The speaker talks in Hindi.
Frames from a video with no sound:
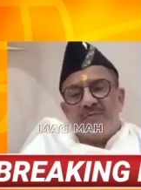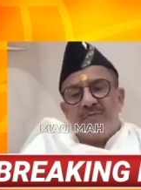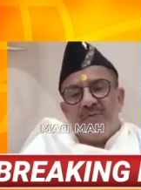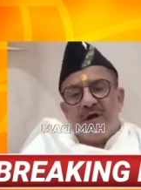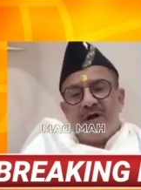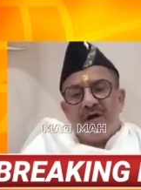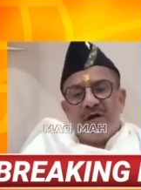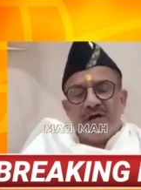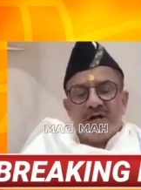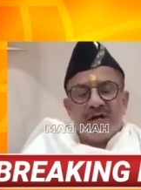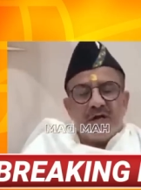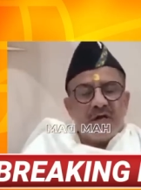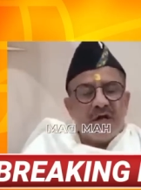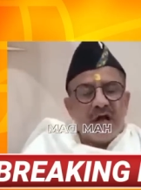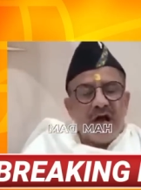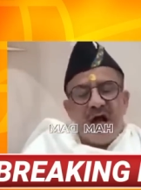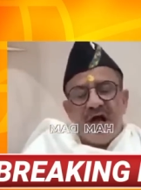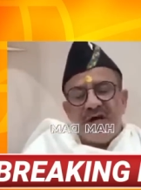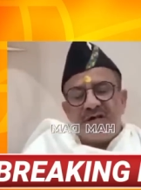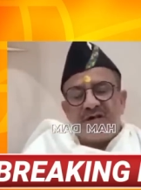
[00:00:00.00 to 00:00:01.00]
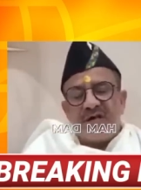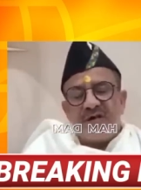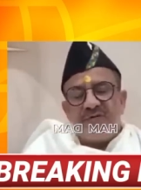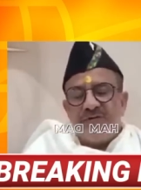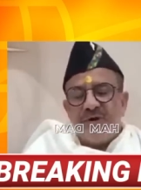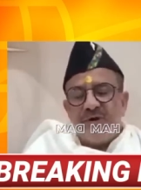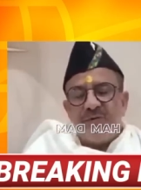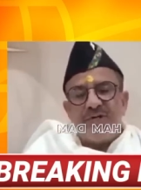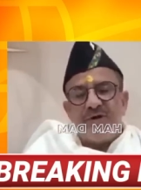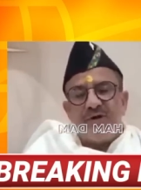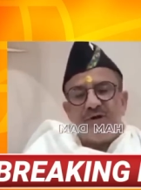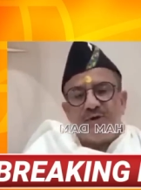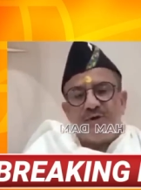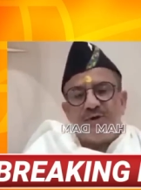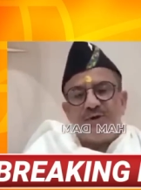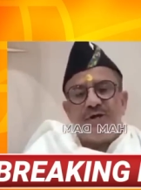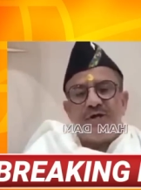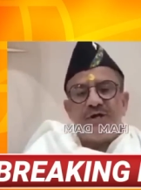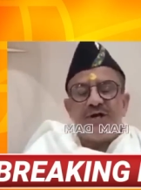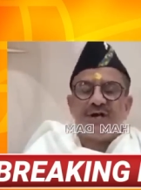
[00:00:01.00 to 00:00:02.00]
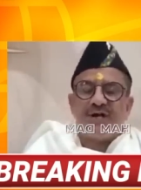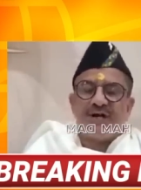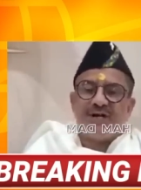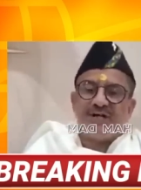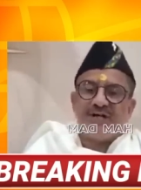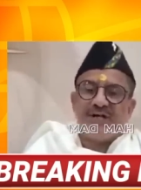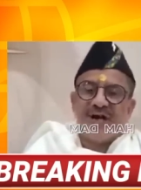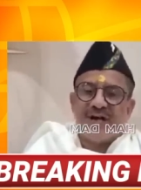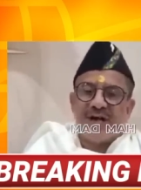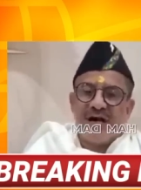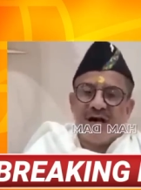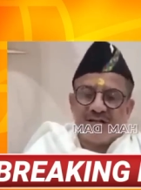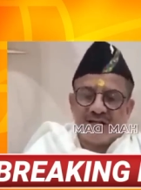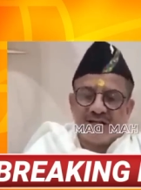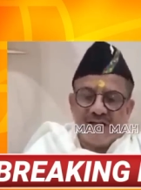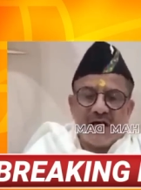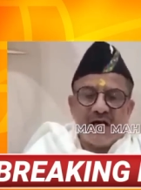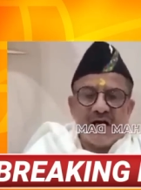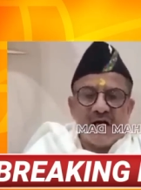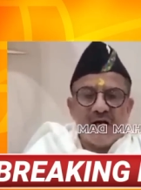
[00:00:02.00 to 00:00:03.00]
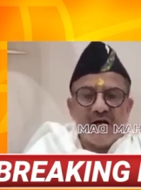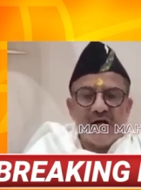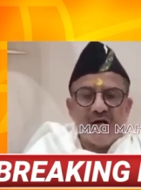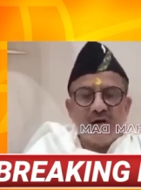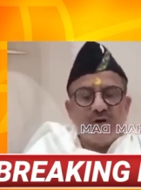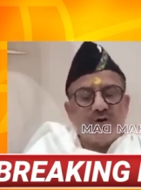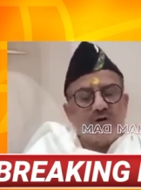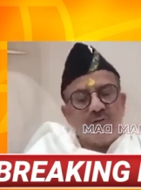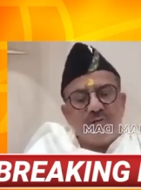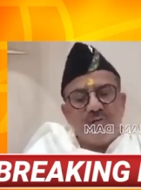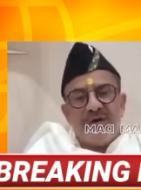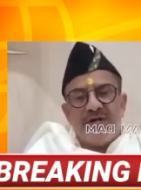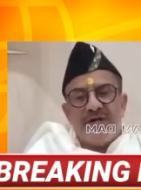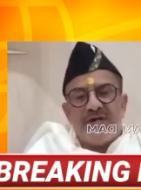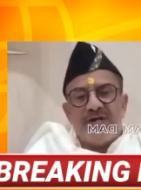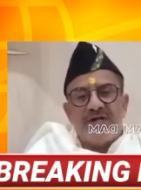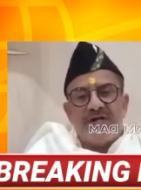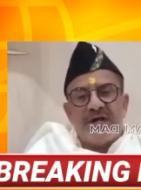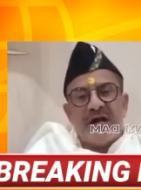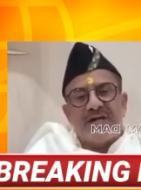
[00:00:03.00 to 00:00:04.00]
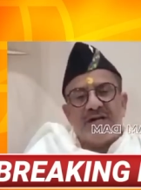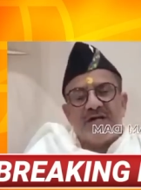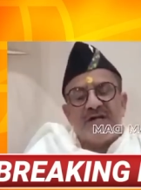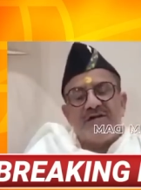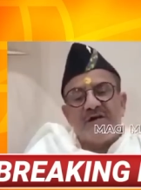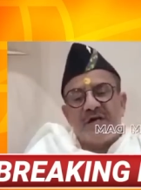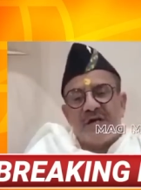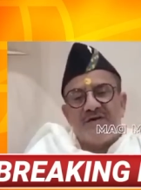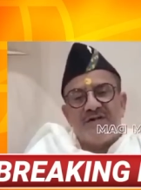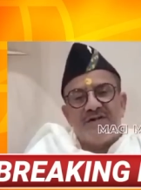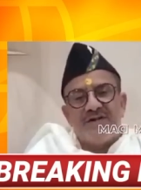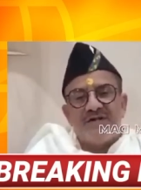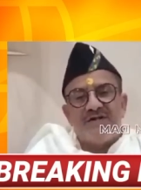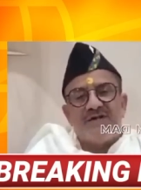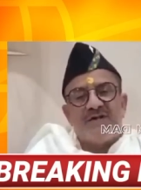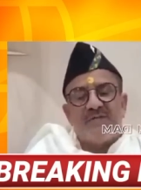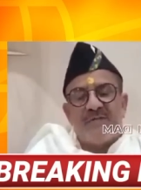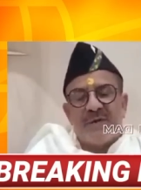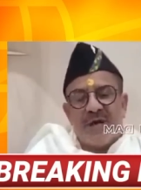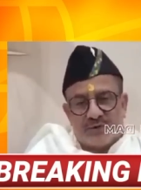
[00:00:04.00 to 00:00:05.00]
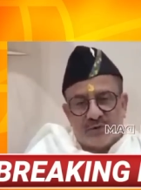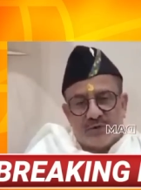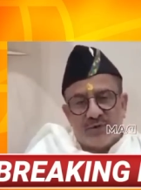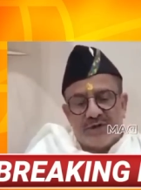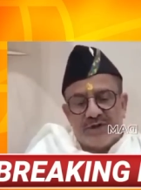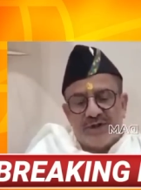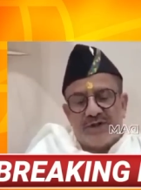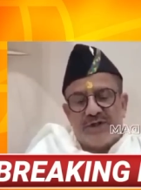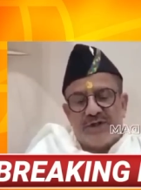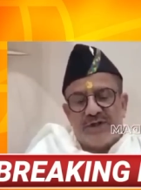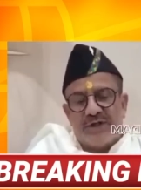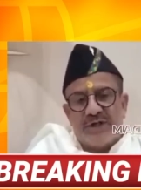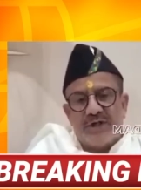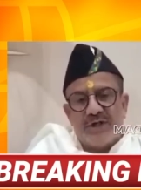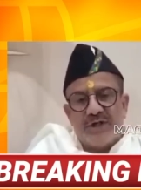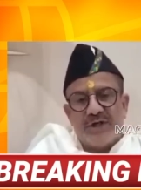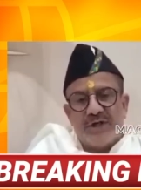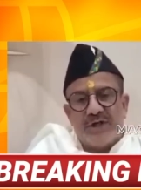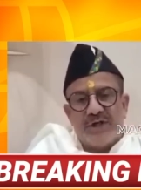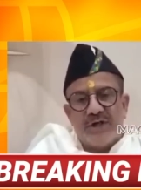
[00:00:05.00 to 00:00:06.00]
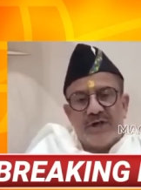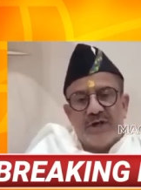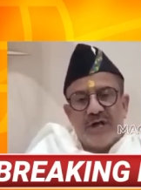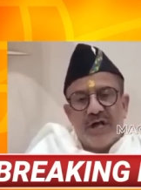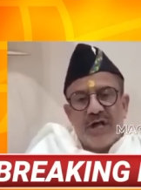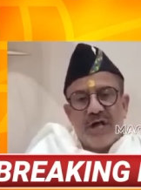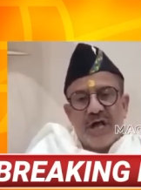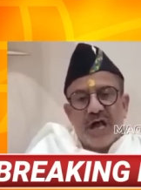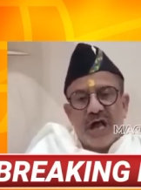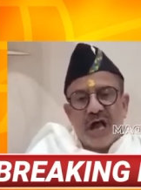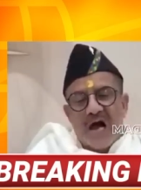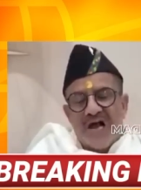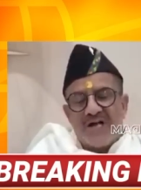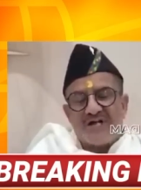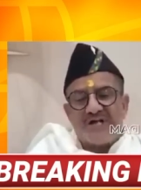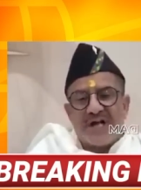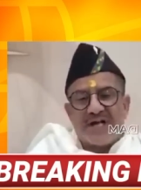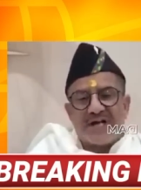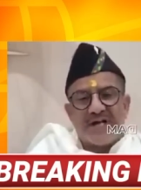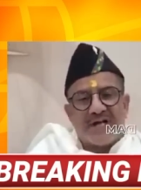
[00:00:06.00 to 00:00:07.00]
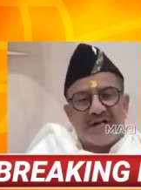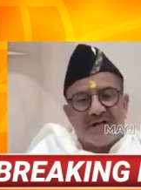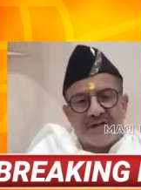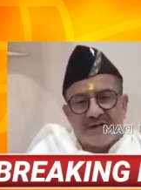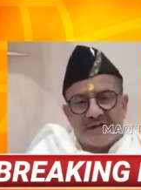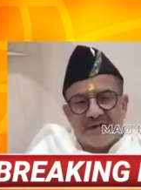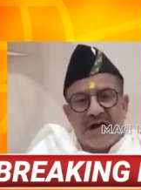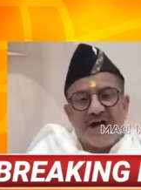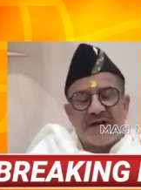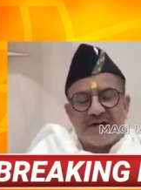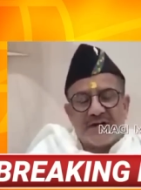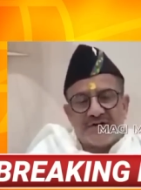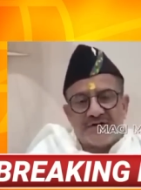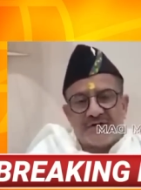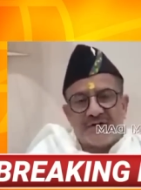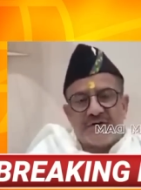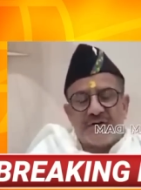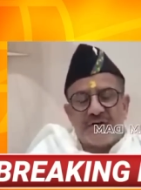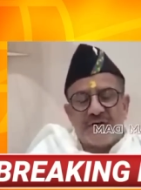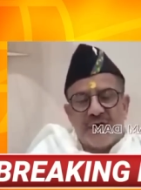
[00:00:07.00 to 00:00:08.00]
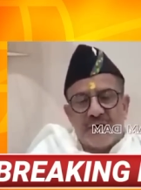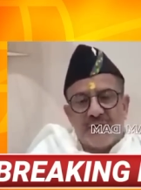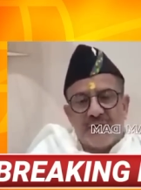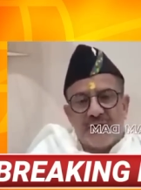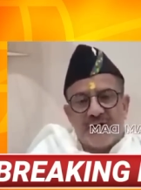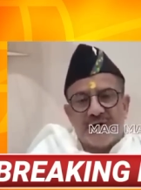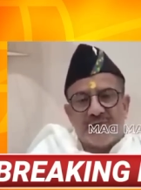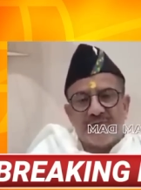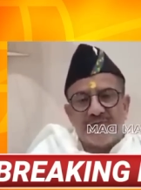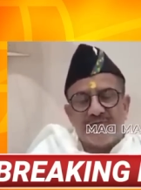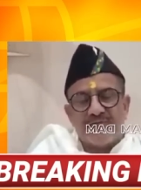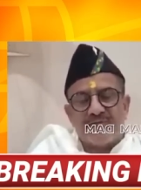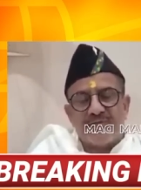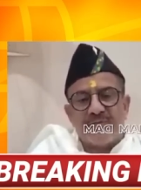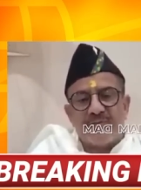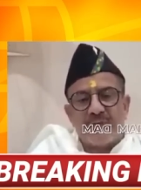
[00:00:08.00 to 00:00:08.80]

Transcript: जब मैं ऐशा फिल्म की शूटिंग करने जा रहा था तो मेरी राखी सावंत जी से बात हुई थी ऐशा के किरदार के सिलसिले में